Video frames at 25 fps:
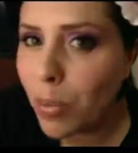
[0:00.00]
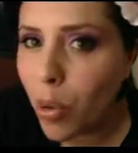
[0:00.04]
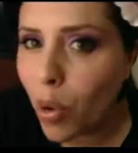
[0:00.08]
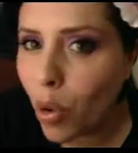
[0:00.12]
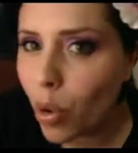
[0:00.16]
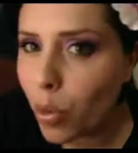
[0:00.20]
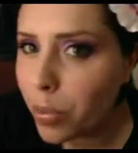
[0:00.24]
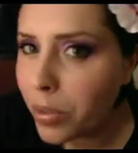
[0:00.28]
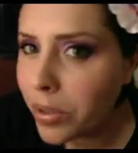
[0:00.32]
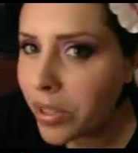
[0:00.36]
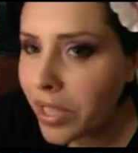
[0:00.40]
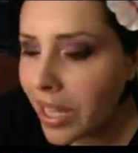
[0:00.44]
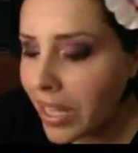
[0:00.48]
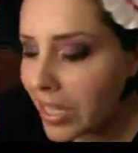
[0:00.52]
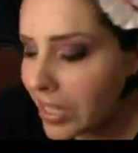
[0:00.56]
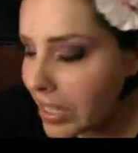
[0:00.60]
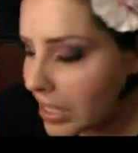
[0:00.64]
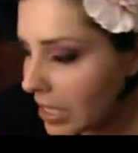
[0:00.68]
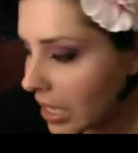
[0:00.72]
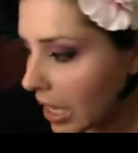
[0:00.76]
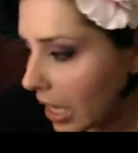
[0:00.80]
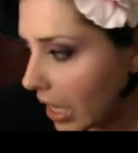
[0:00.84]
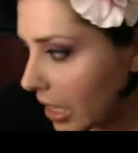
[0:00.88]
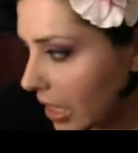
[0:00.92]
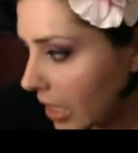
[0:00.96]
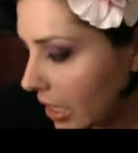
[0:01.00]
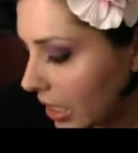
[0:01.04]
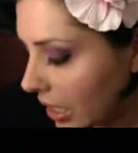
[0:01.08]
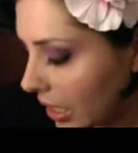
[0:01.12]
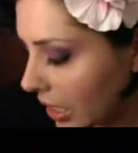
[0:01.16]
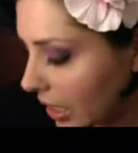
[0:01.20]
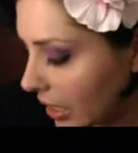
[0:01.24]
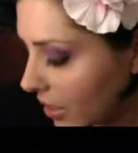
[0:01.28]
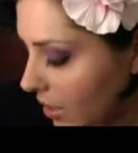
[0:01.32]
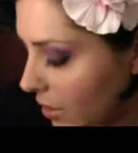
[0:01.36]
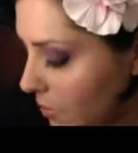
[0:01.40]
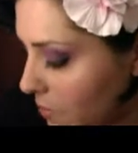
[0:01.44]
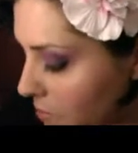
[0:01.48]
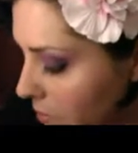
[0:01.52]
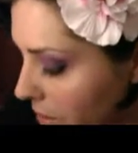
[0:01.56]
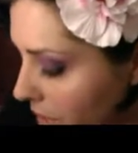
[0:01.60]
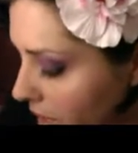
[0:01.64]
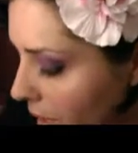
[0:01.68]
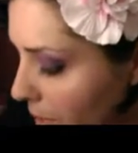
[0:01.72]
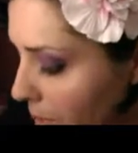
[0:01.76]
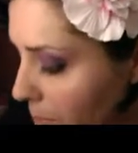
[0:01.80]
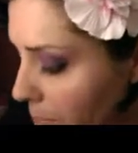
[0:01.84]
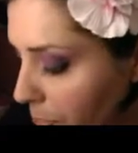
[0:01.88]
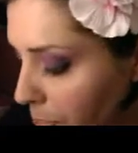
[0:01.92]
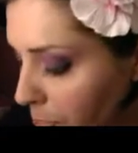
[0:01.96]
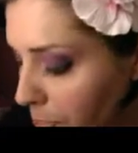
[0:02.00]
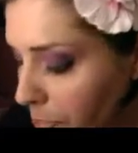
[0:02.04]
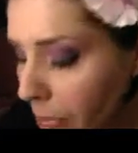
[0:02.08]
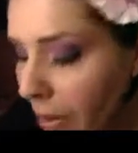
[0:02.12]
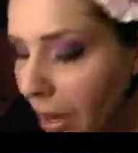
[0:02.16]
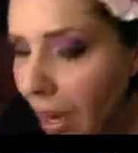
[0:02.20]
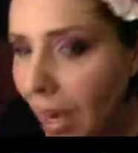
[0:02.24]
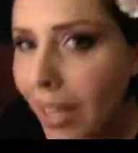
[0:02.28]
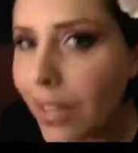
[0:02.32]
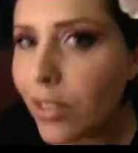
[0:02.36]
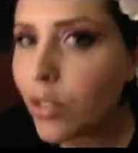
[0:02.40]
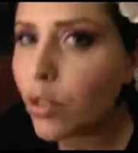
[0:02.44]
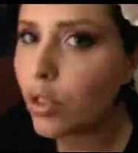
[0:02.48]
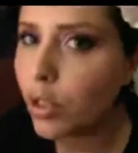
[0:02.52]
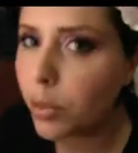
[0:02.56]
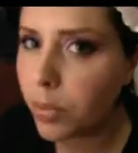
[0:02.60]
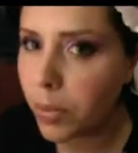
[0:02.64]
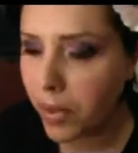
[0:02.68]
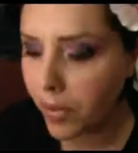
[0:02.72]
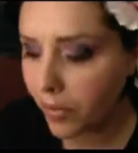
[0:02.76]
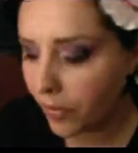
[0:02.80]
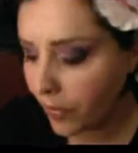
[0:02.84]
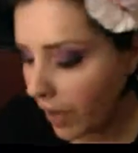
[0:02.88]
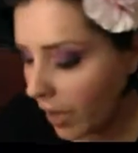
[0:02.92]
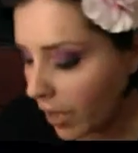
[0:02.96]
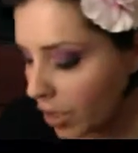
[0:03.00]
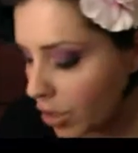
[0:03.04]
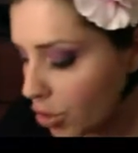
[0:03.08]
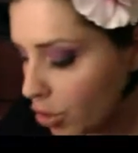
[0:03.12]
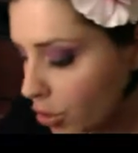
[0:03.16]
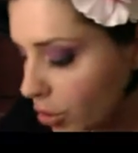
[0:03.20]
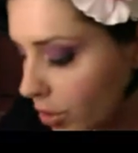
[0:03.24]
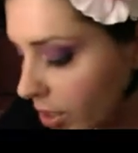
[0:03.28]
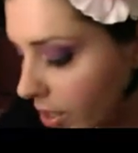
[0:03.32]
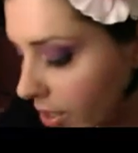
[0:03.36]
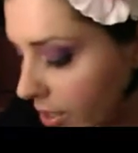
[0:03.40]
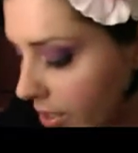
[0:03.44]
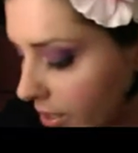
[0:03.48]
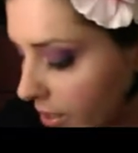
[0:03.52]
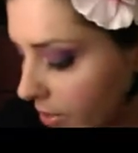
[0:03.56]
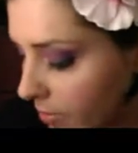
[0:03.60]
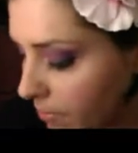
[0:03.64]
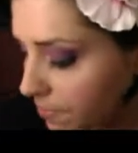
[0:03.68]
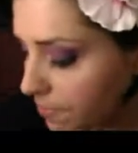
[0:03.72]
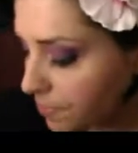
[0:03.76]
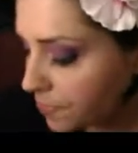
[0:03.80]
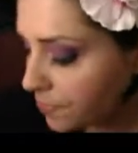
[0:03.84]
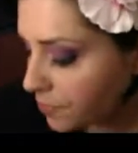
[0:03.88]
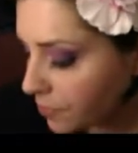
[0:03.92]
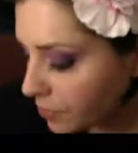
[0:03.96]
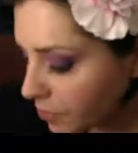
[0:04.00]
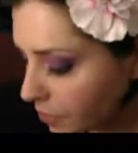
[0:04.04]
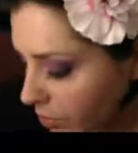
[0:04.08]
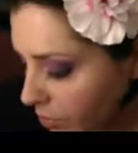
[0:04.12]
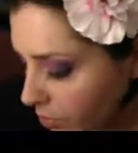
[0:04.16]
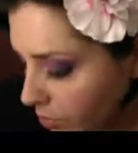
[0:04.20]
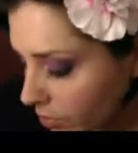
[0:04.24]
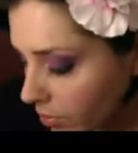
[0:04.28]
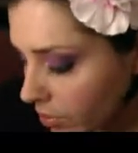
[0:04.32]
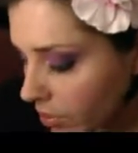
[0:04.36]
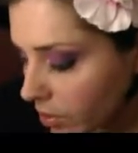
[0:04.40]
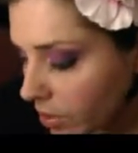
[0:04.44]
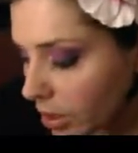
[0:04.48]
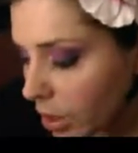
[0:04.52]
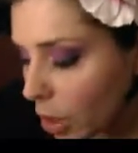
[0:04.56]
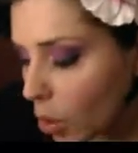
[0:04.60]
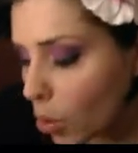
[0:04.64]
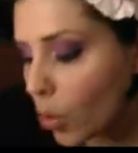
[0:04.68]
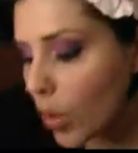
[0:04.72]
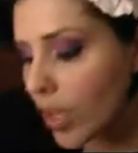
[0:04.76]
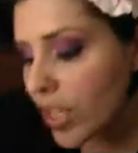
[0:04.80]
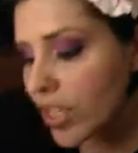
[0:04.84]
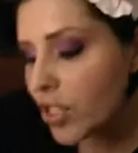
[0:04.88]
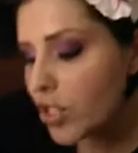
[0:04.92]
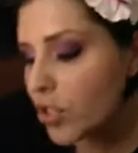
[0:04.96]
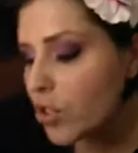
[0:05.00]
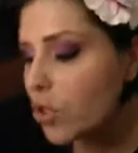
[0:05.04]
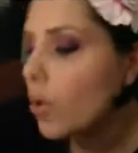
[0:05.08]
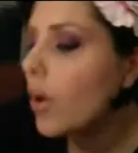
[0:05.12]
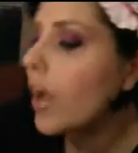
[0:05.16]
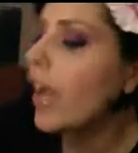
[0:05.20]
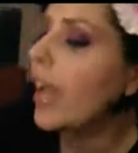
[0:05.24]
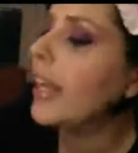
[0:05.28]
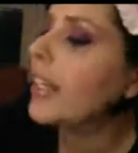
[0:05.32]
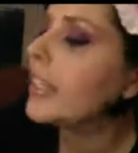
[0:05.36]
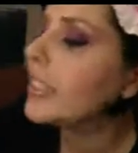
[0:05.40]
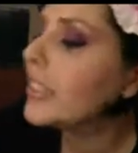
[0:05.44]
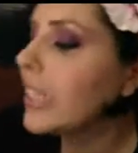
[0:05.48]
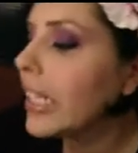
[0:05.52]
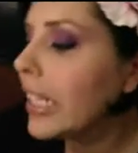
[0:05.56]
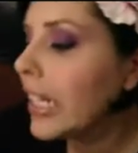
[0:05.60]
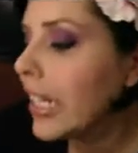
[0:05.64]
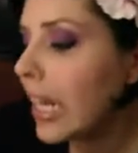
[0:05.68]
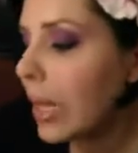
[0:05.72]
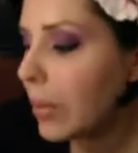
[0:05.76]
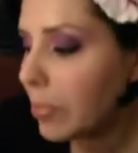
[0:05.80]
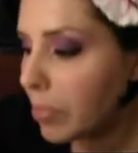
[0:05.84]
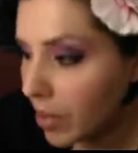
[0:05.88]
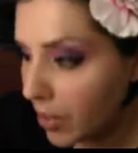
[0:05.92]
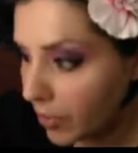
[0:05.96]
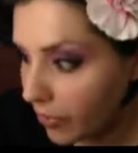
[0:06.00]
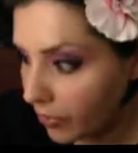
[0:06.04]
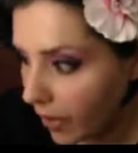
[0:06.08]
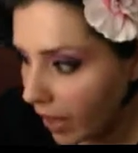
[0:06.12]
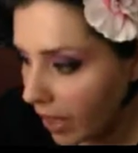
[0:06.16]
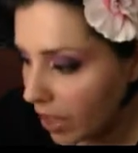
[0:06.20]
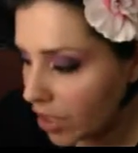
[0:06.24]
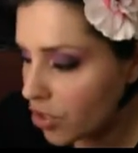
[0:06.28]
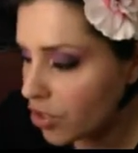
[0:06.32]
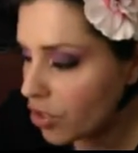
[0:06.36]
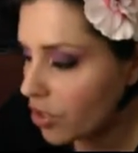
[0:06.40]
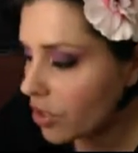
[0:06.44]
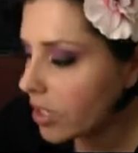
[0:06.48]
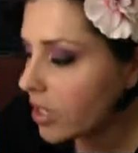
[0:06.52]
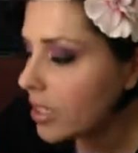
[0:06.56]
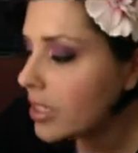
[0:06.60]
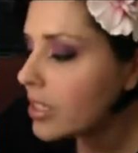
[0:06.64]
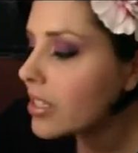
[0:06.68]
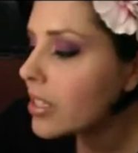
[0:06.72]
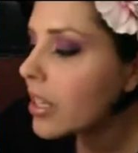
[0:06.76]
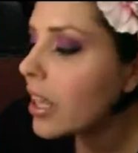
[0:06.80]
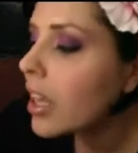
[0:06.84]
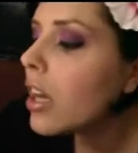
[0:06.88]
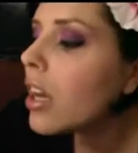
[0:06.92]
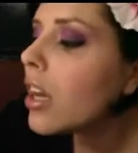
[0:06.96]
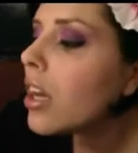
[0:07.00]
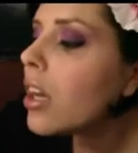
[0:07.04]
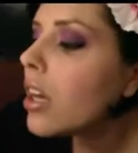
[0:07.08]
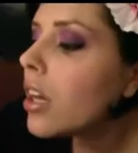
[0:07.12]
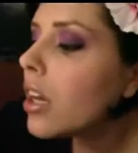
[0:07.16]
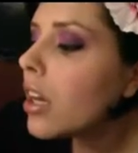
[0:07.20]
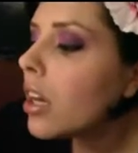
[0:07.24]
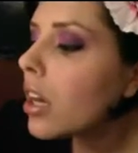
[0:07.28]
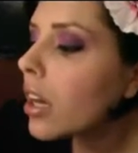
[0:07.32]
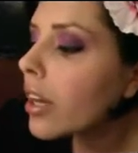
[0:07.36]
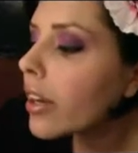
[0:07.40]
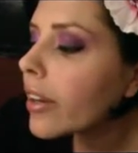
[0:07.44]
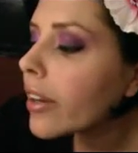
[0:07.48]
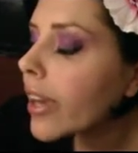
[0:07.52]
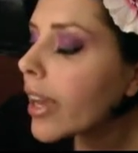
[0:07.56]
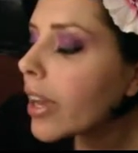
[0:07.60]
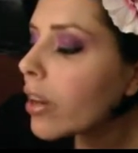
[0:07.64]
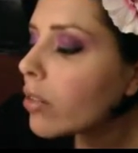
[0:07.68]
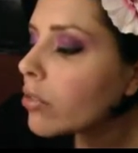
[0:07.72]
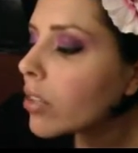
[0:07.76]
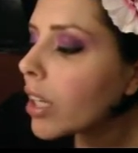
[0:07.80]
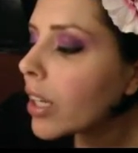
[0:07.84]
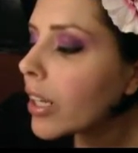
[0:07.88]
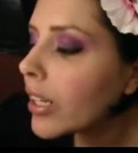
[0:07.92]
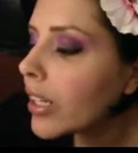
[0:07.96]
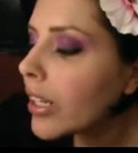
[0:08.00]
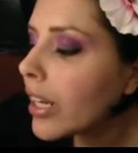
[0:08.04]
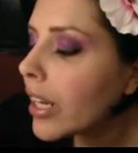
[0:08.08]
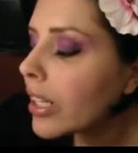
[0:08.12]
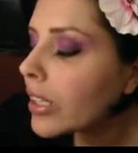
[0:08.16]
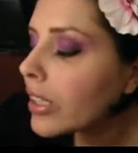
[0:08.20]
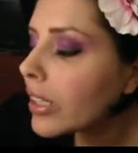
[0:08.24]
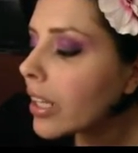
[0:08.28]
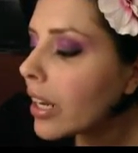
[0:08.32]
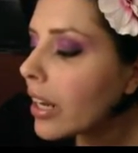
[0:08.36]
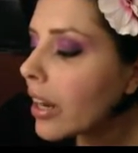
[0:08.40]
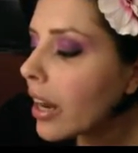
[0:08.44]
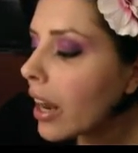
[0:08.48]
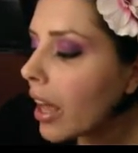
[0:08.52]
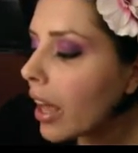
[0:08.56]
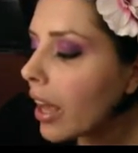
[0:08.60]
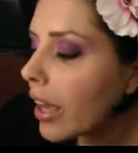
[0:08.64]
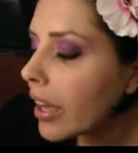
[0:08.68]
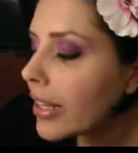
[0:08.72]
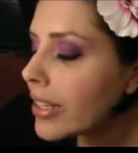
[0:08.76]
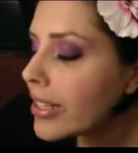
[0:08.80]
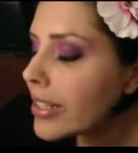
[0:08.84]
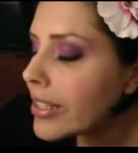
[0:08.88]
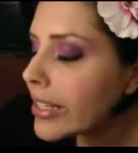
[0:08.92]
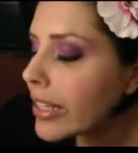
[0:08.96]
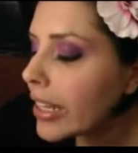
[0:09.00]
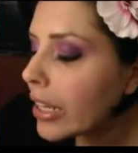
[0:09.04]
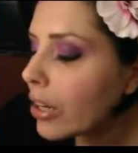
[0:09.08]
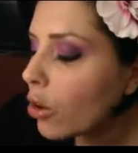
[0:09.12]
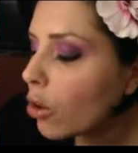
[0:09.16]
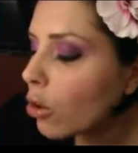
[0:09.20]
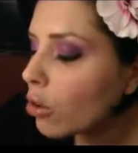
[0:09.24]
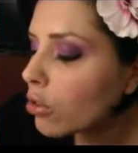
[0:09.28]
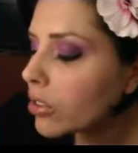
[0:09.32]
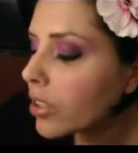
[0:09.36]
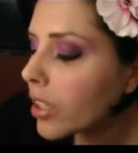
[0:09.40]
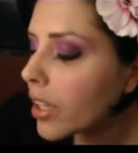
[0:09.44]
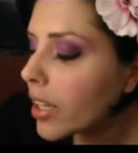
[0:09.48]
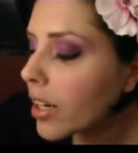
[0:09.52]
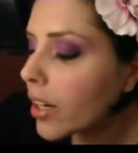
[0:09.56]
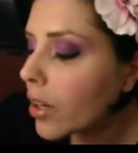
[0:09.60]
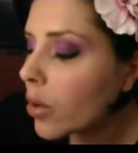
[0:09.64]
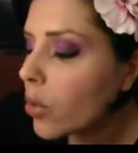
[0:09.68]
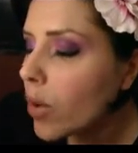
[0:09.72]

morbidezza incredibile. Parlando di Perfectionist, questo è della Perfectionist, eh, che è una linea della Estée Lauder.